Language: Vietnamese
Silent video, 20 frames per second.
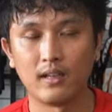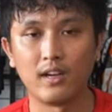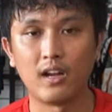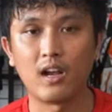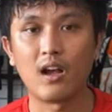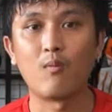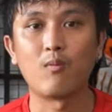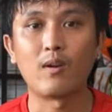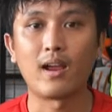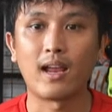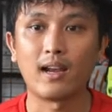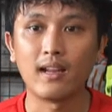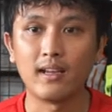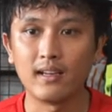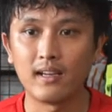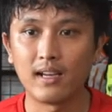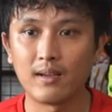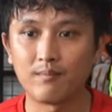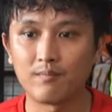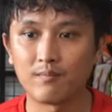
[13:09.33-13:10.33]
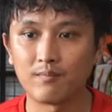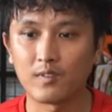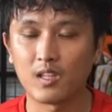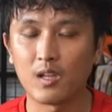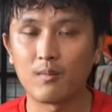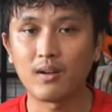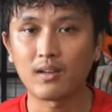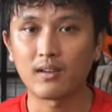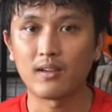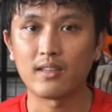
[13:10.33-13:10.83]
thì nó không khả thi lắm
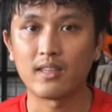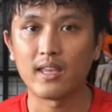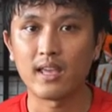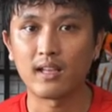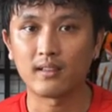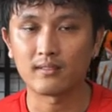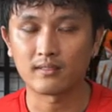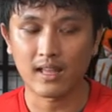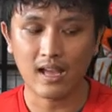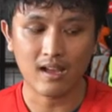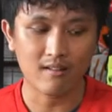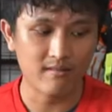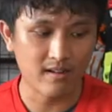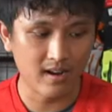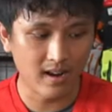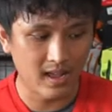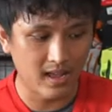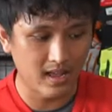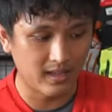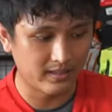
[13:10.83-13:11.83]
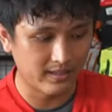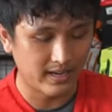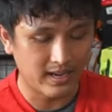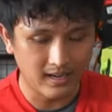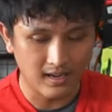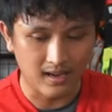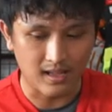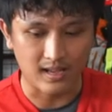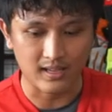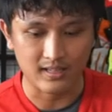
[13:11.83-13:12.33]
nó mất thời gian tháo ra
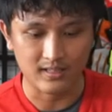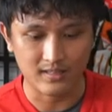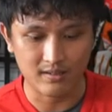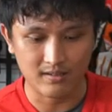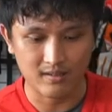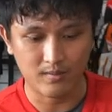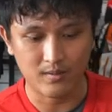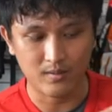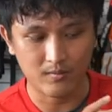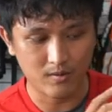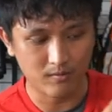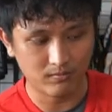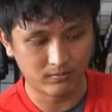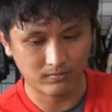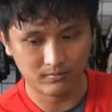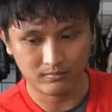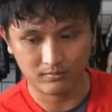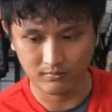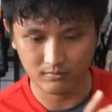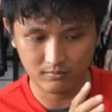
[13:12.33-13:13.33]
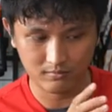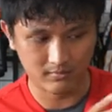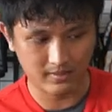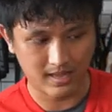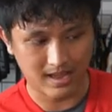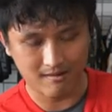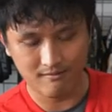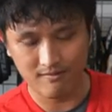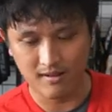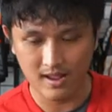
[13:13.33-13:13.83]
gắn lại sau đó mà mốt
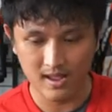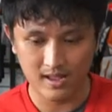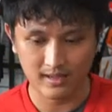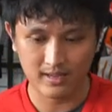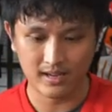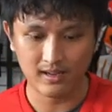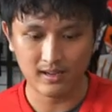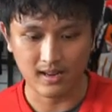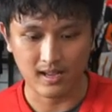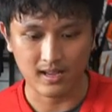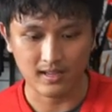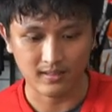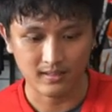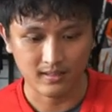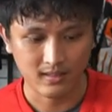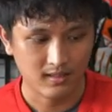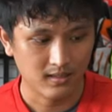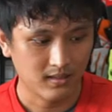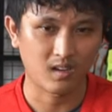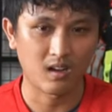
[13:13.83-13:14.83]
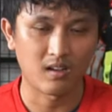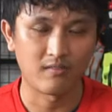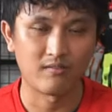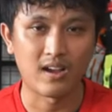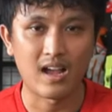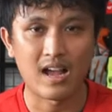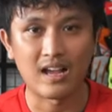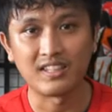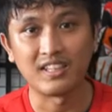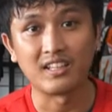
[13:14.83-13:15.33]
tháo ra gắn lại
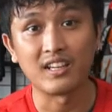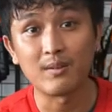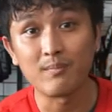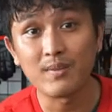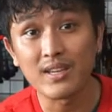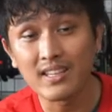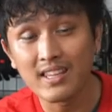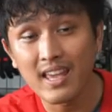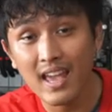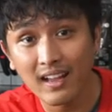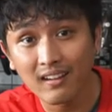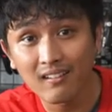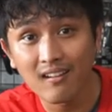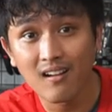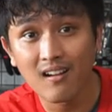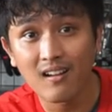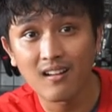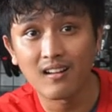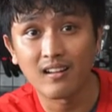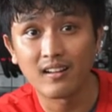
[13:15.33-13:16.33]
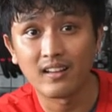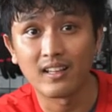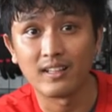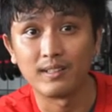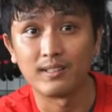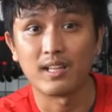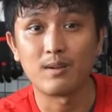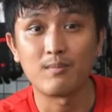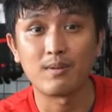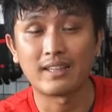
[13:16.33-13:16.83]
và những cái miếng dán đó
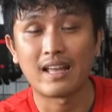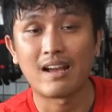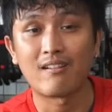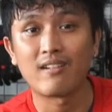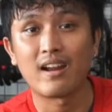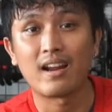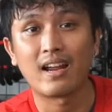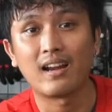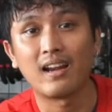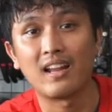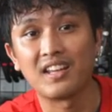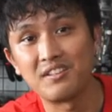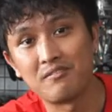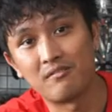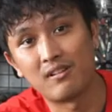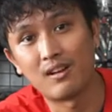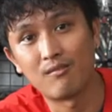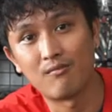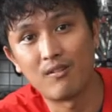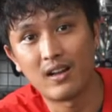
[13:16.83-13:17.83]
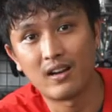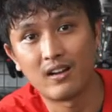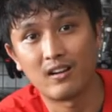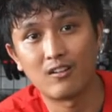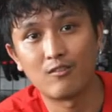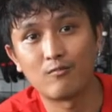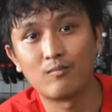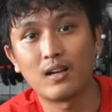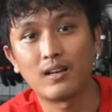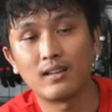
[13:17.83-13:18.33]
thì nếu mà tháo ra gắn lại nhiều lần quá thì
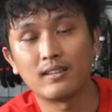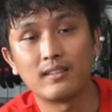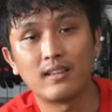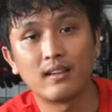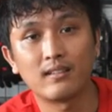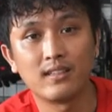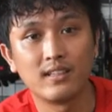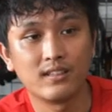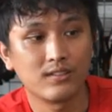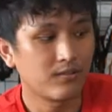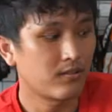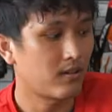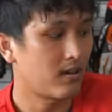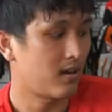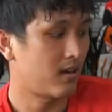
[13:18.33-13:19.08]
nó cũng mất cái chất dính của nó